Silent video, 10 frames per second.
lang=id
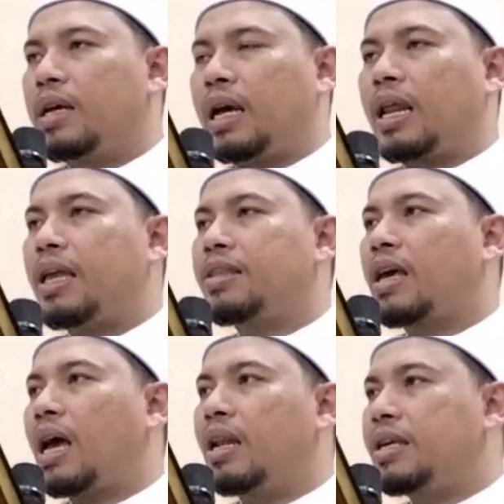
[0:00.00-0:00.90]

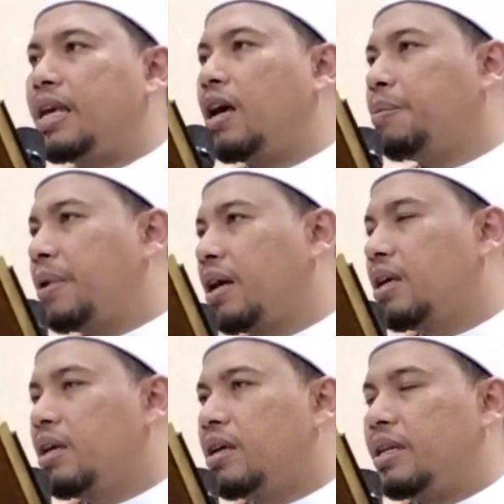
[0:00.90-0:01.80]
gereja
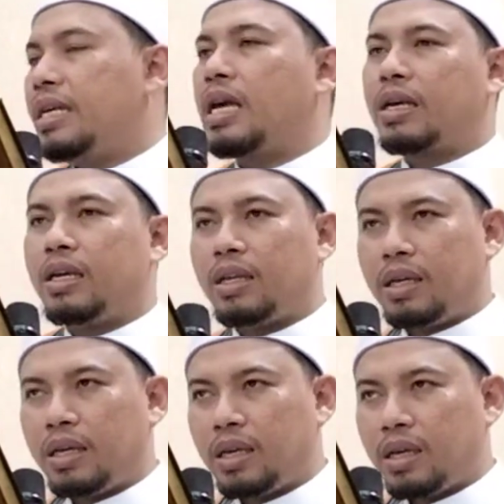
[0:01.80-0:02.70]
Al-Qiyamah
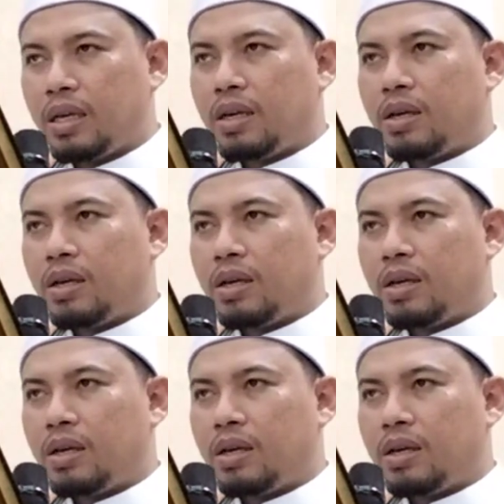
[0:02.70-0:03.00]
diyakini